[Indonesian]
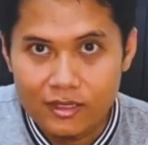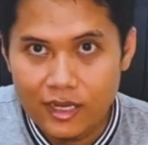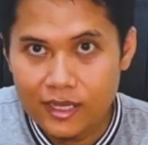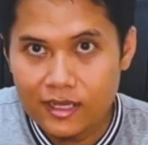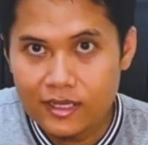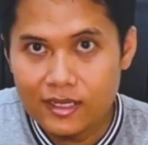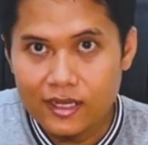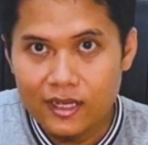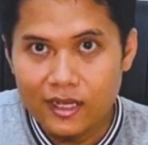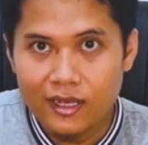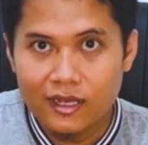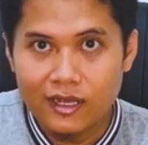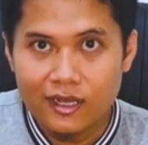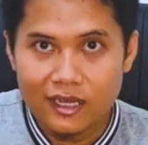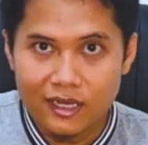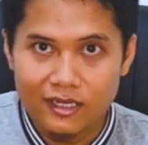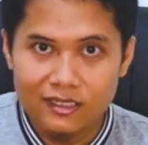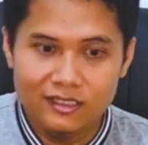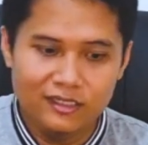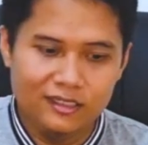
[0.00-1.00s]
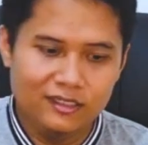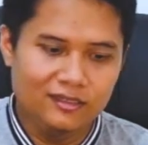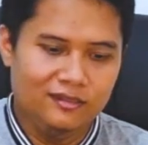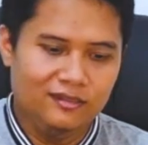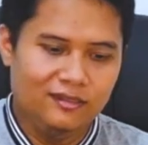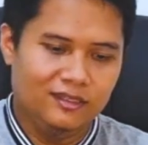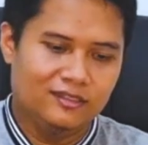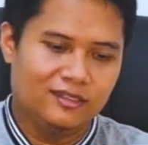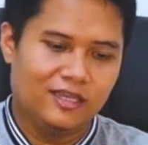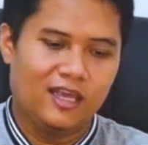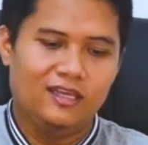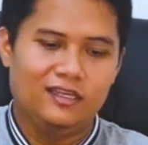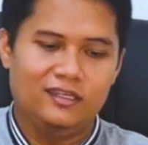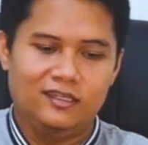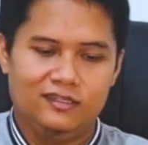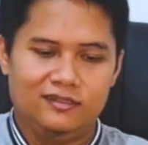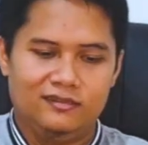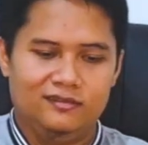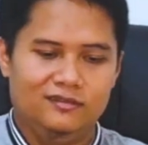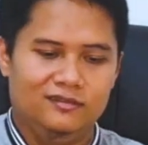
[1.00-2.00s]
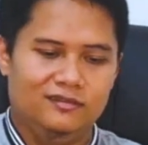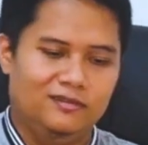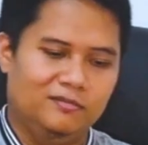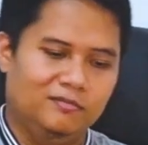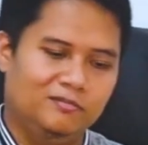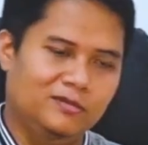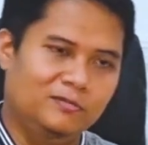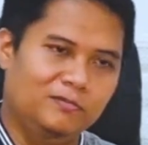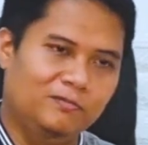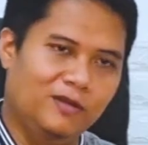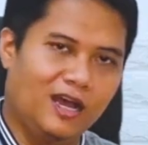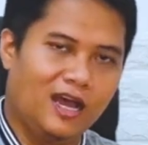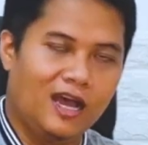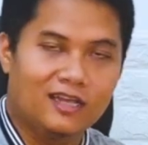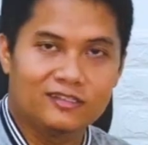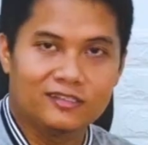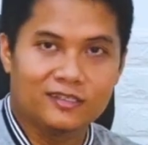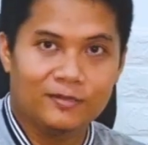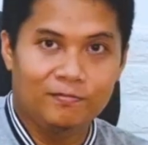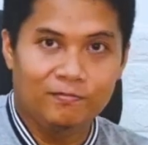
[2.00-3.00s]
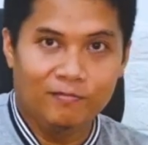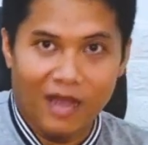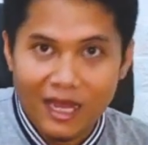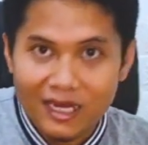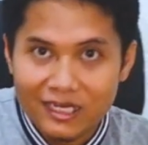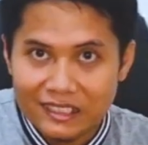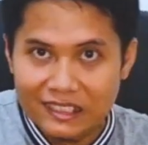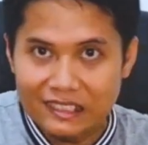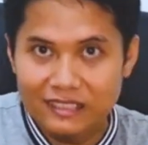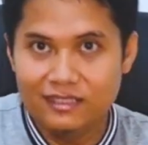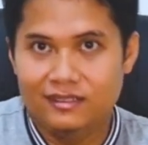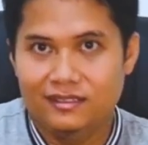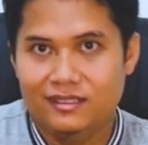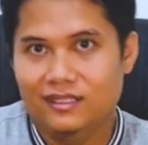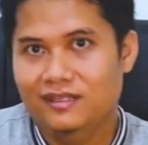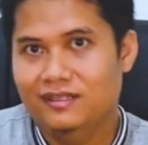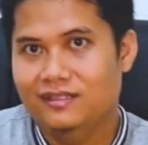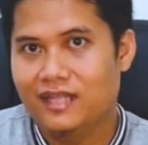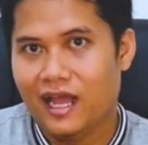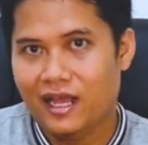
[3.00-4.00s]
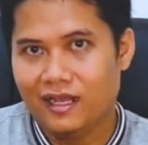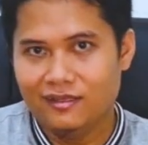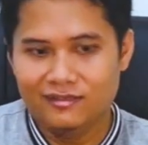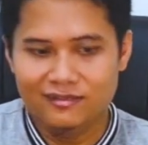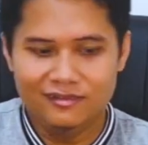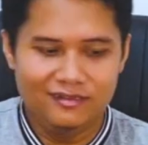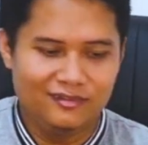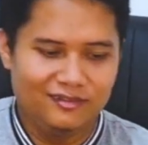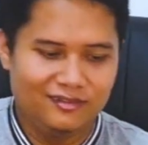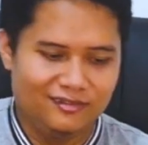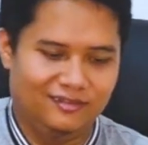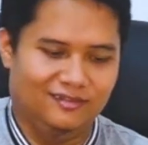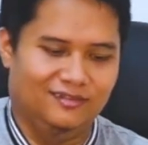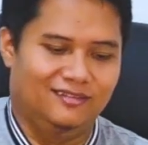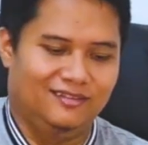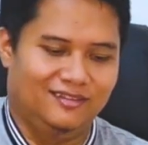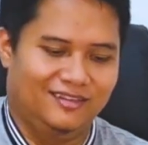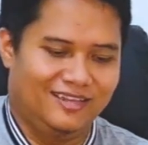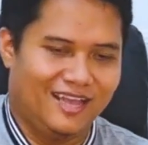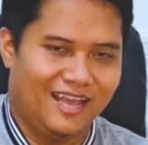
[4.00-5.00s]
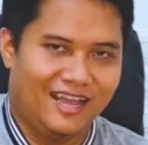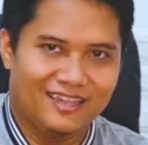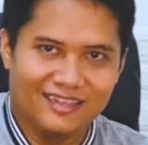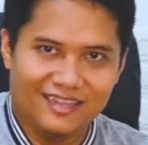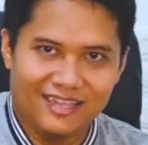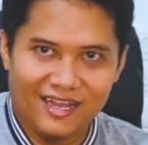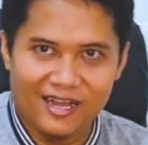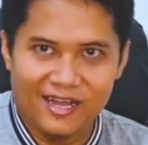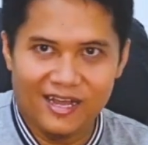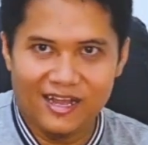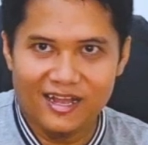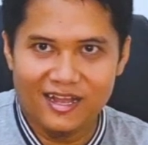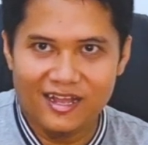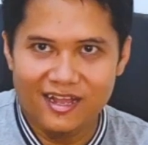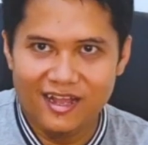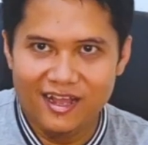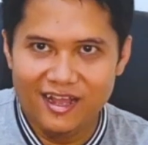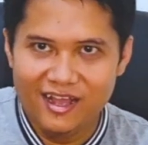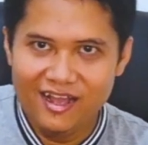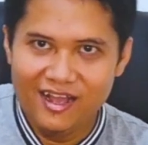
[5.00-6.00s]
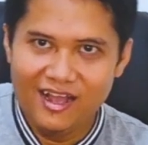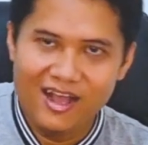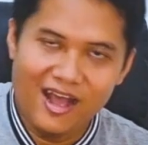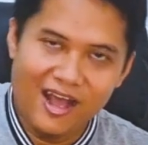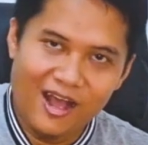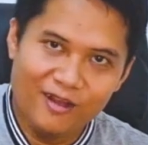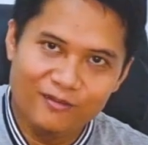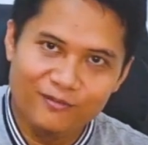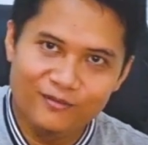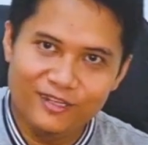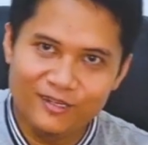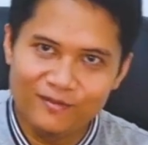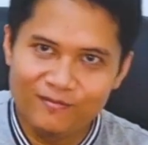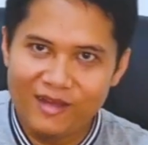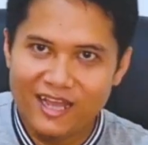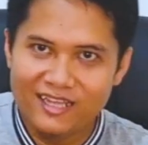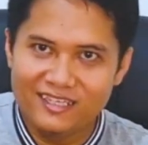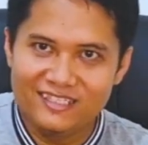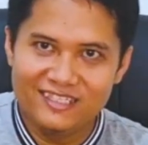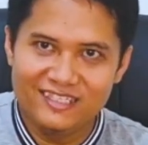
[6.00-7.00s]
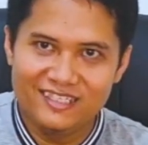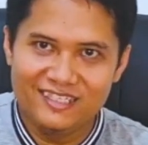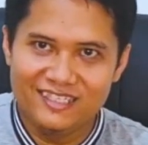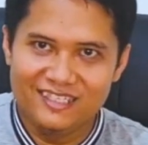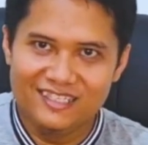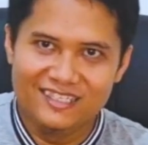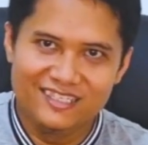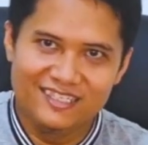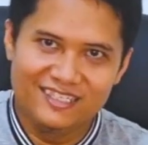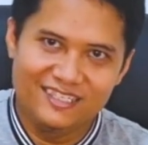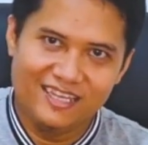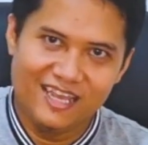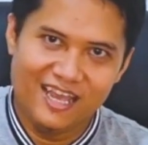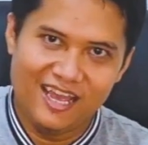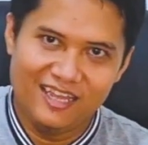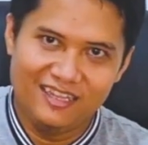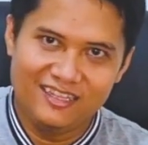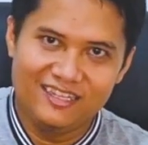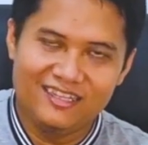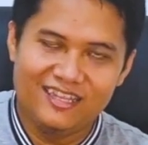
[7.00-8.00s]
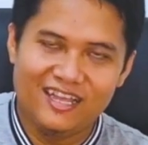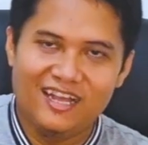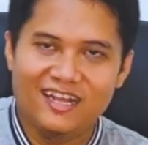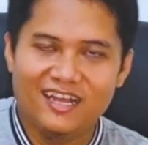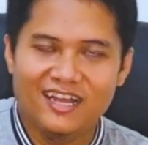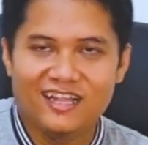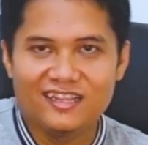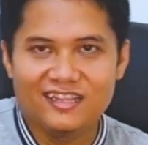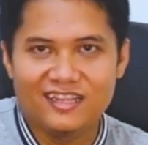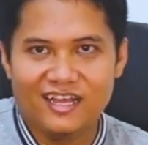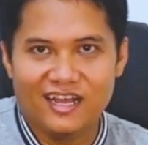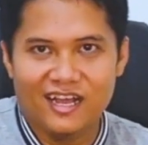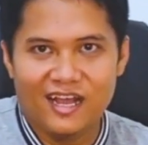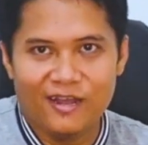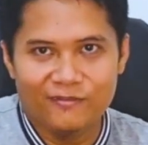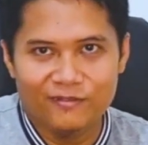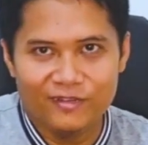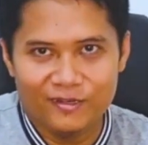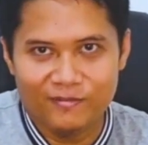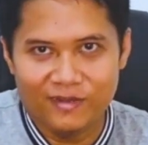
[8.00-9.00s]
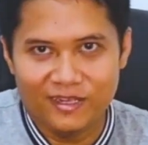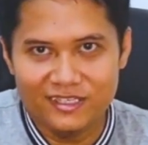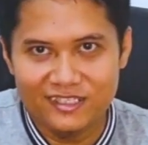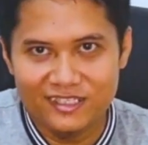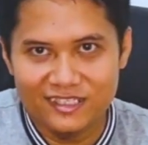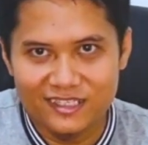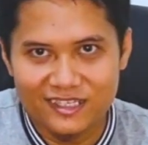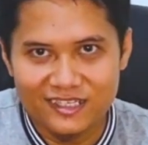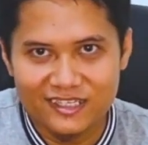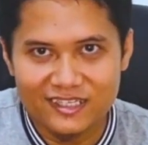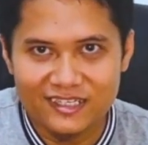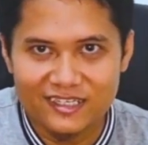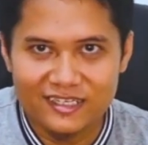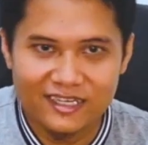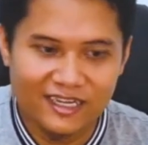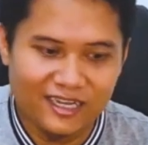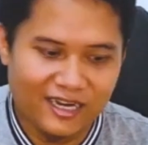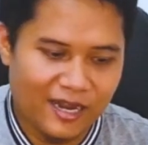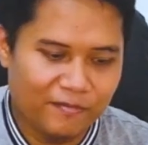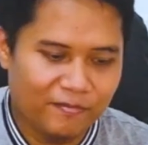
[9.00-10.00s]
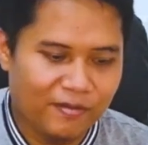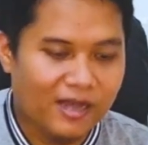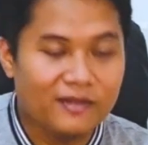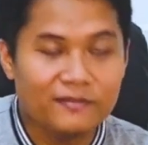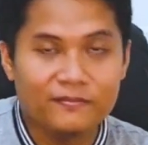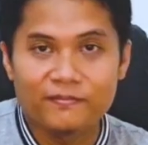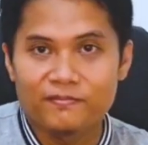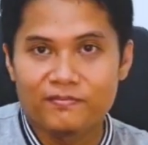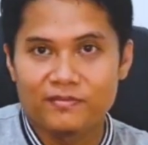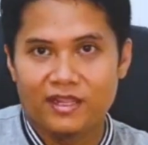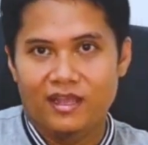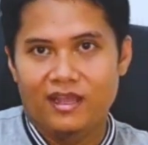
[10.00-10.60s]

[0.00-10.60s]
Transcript: Nah, kali ini saya ingin membahas kembali tentang kata afirmasi. Ya, tentang kata afirmasi. Kenapa?